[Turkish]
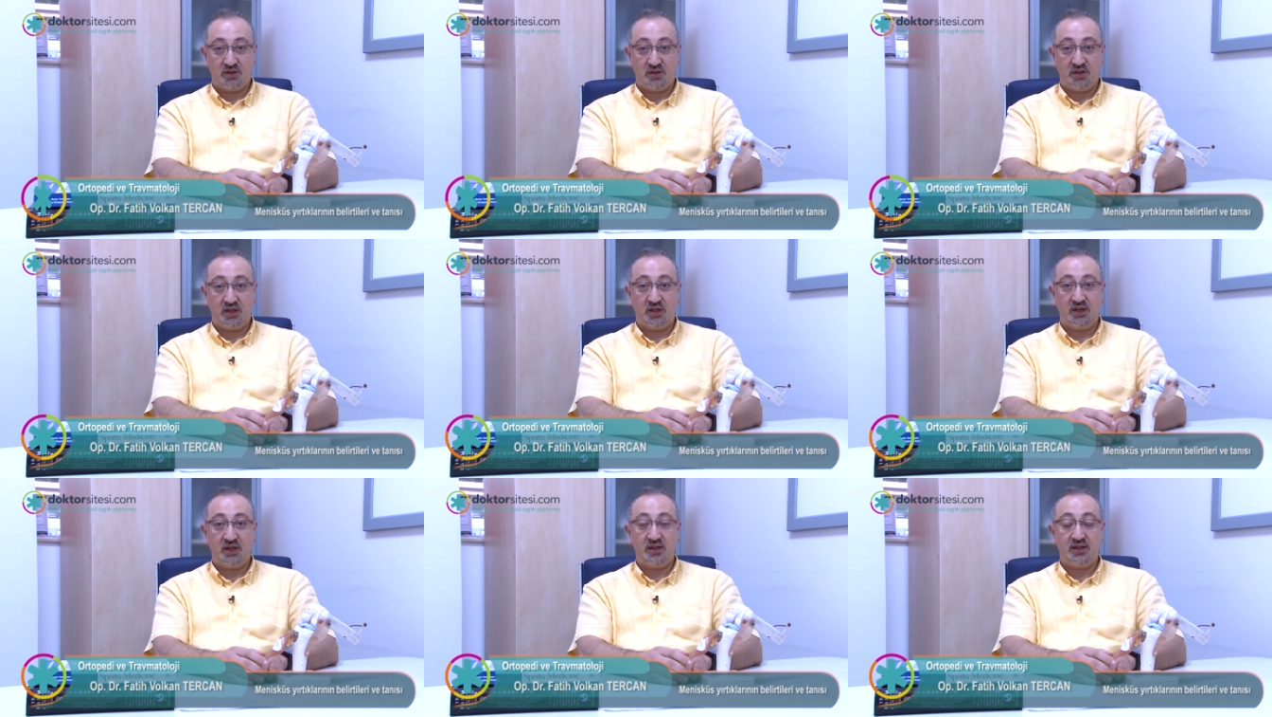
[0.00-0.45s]

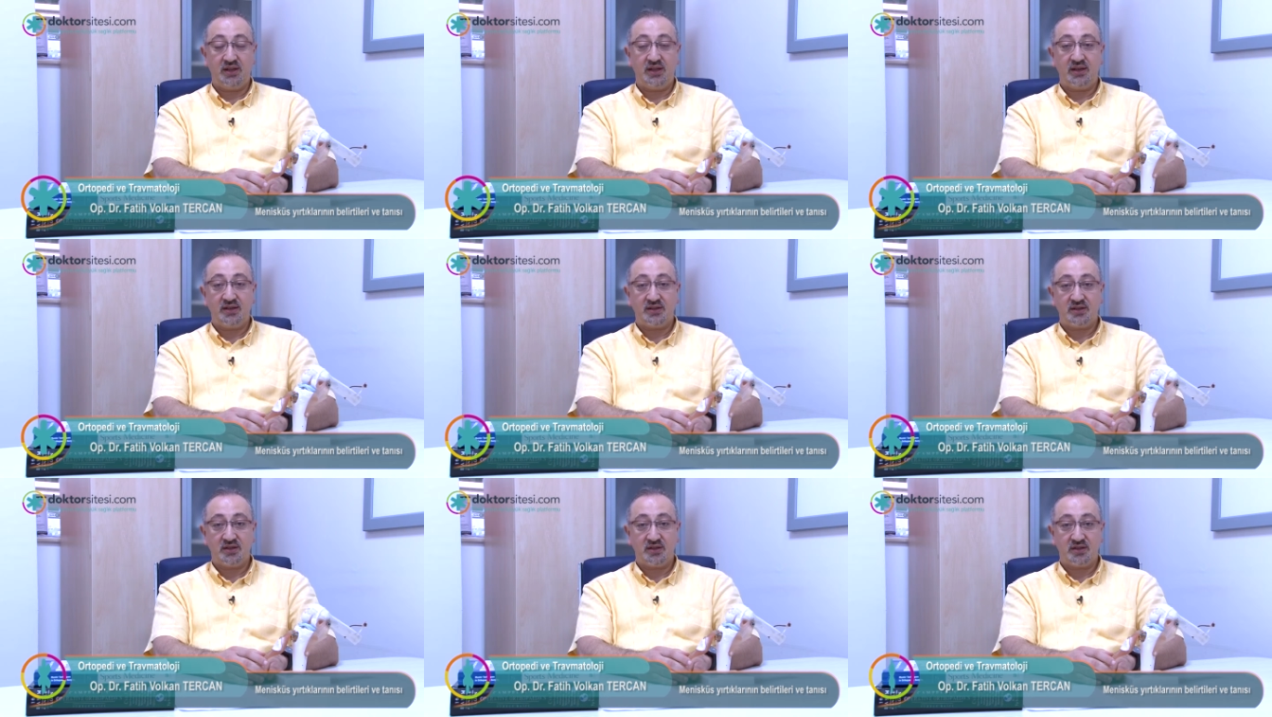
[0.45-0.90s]

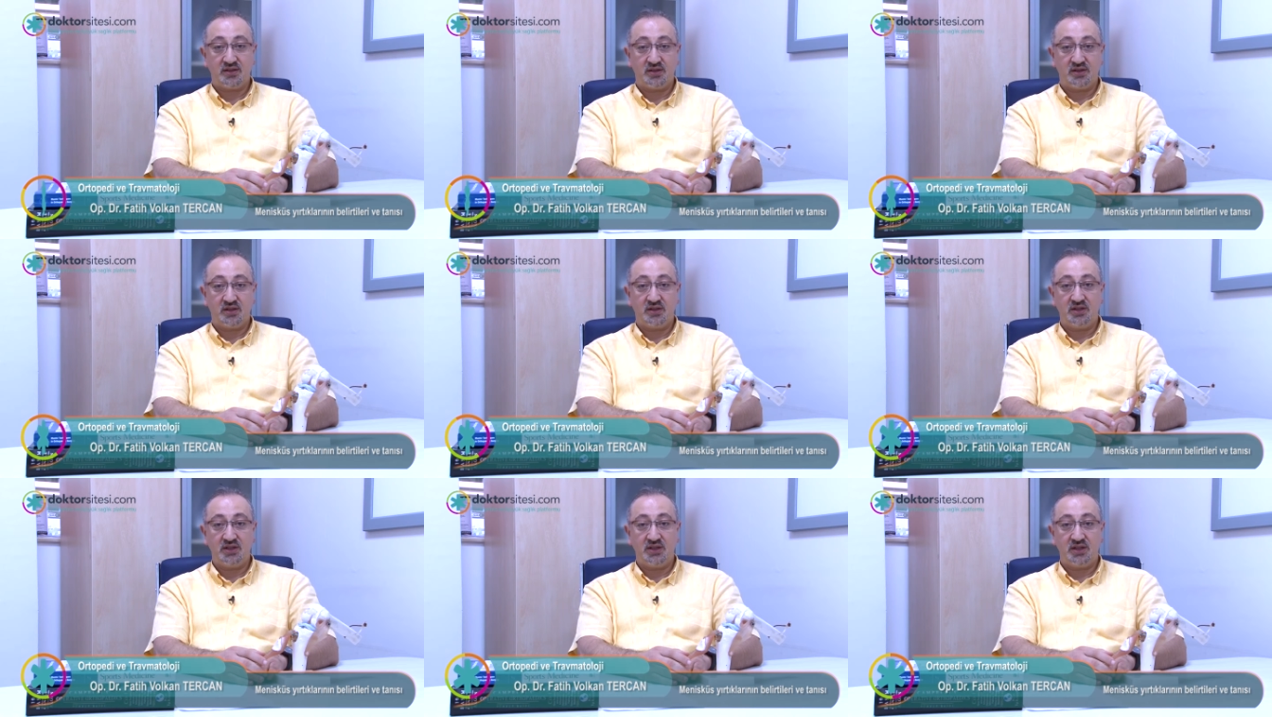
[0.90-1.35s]
Hareketler
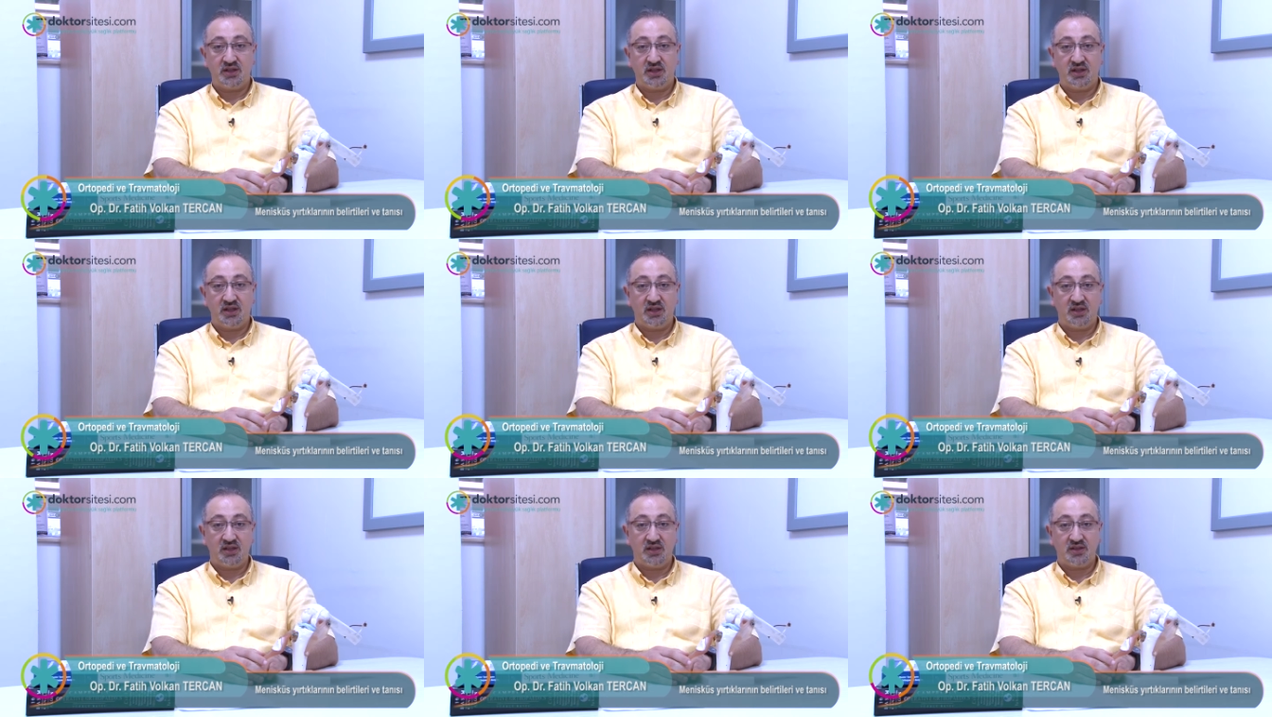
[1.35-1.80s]
sırasında, diz
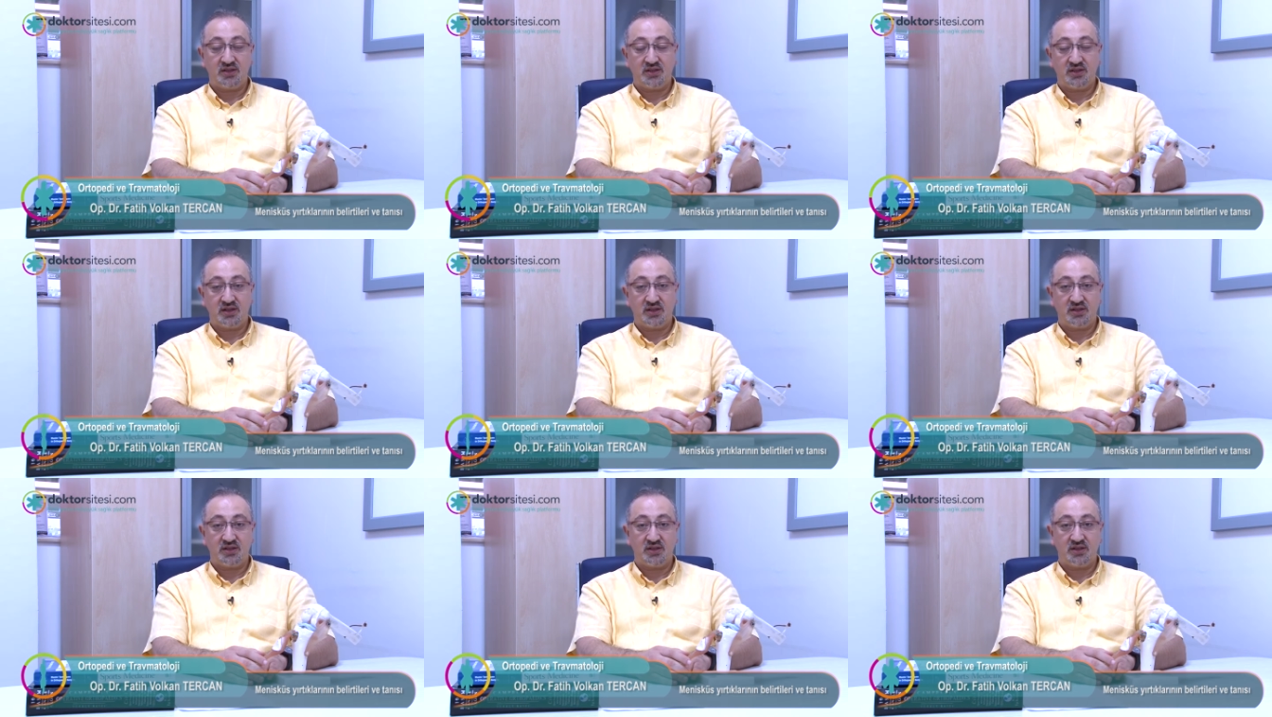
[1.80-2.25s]
hareketleri
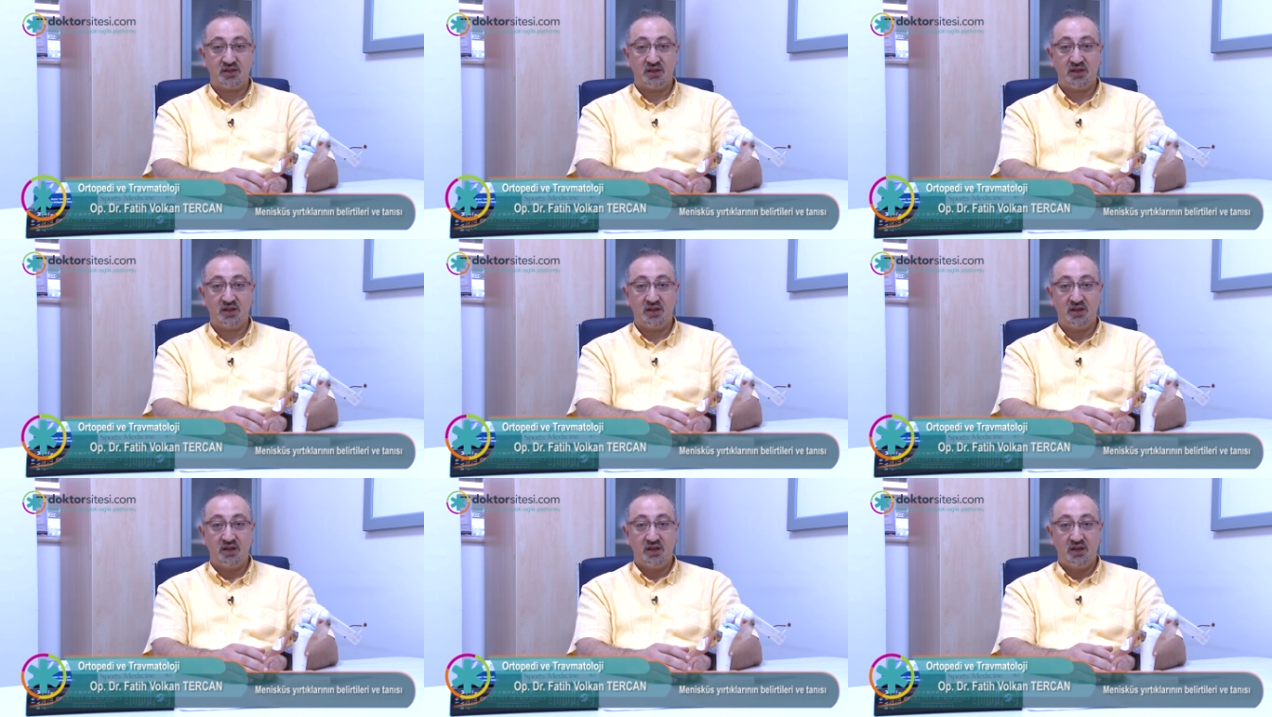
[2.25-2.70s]
sırasında